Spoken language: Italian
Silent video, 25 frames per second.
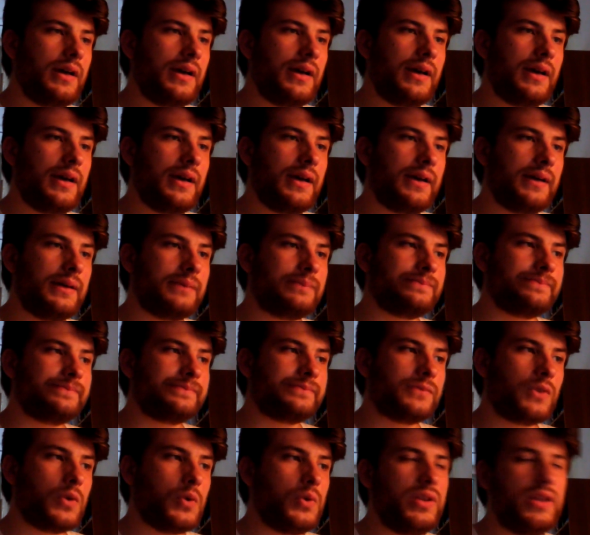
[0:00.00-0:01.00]
E,
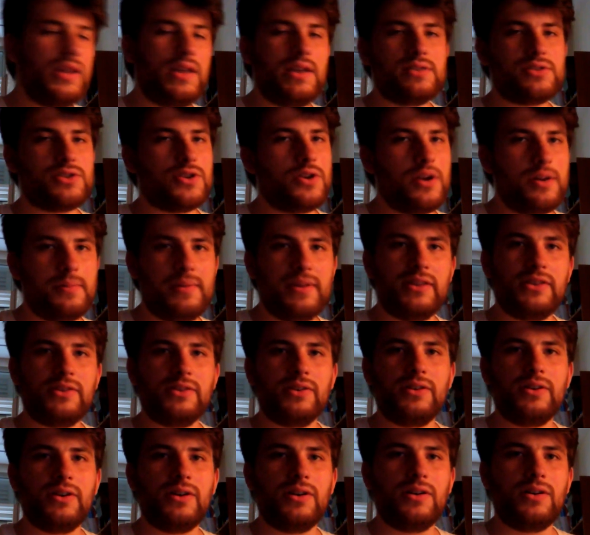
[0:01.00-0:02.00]
ehm, quindi
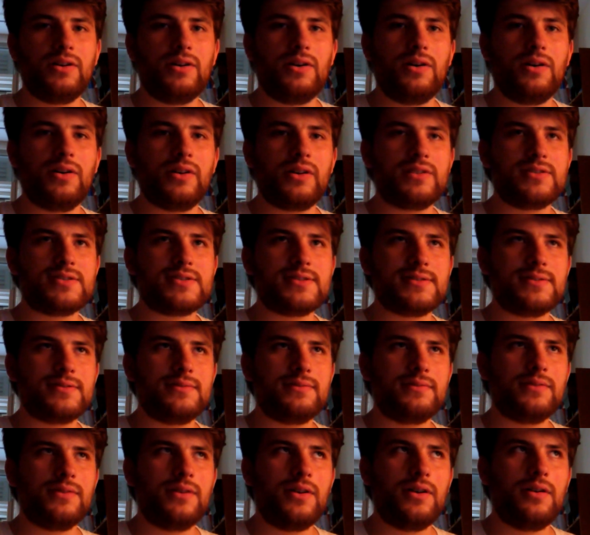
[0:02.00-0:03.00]
scorrimento orizzo
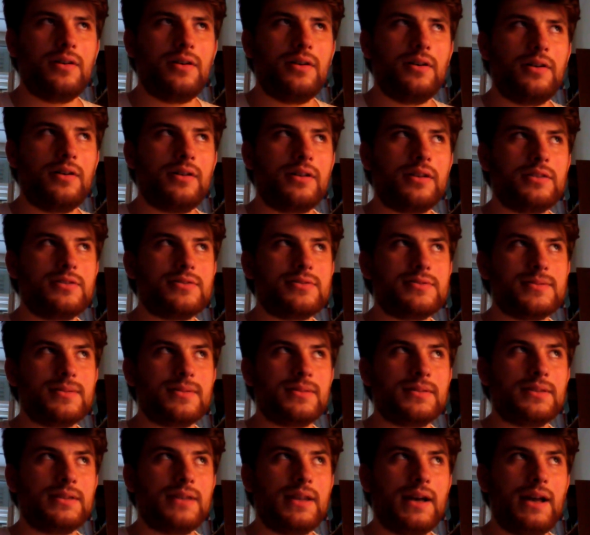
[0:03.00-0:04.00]

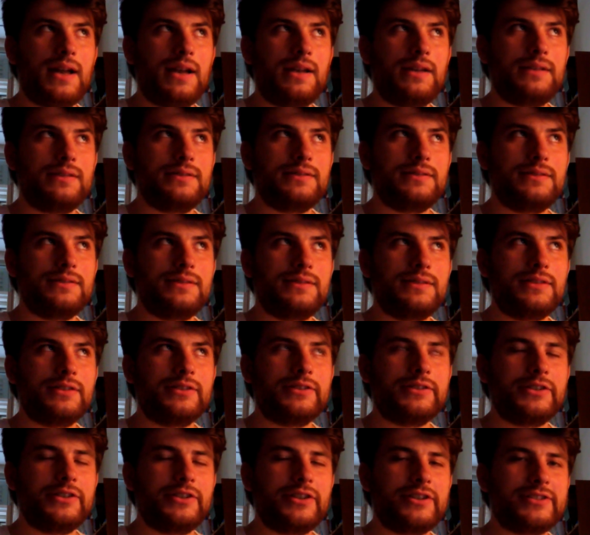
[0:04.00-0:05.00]
orizzontale.
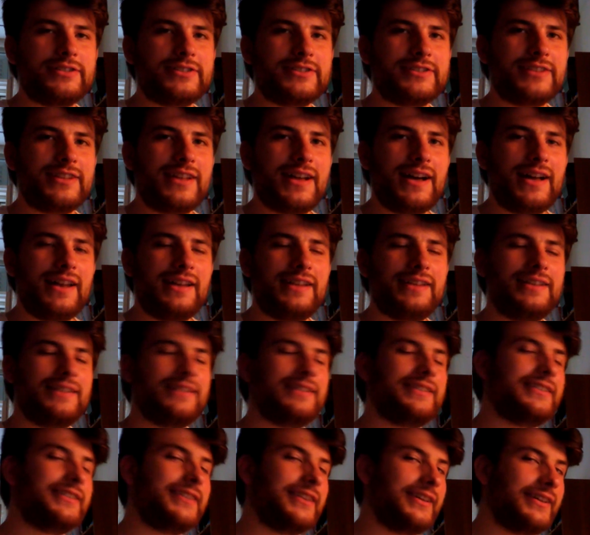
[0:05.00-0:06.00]
O orizzontale,
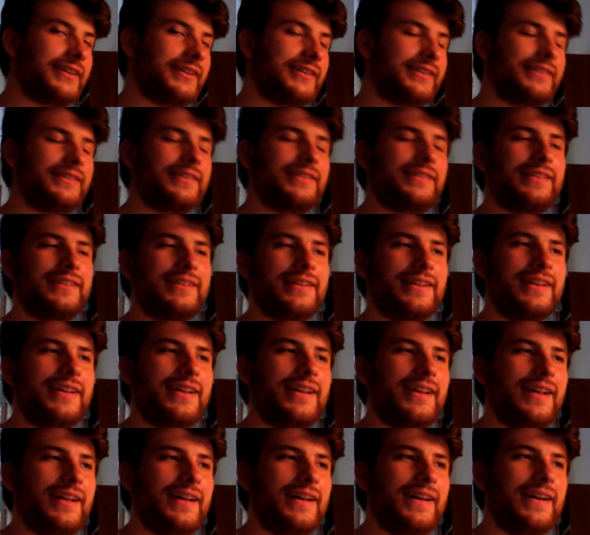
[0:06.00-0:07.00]
sì.
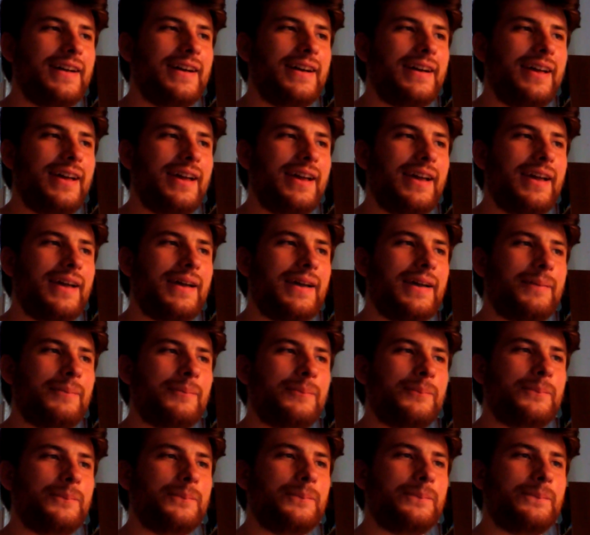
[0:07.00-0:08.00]
E,
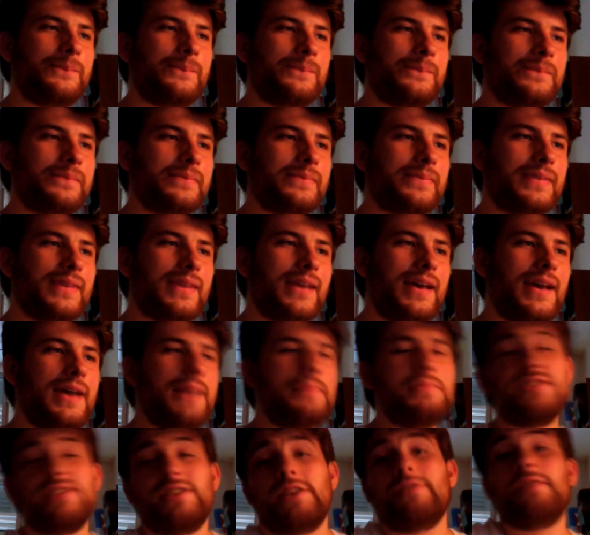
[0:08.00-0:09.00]
ehm, e
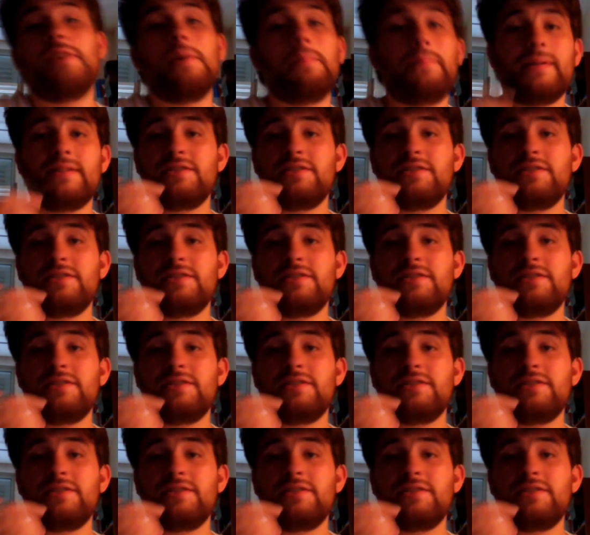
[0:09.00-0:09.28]
mi serviva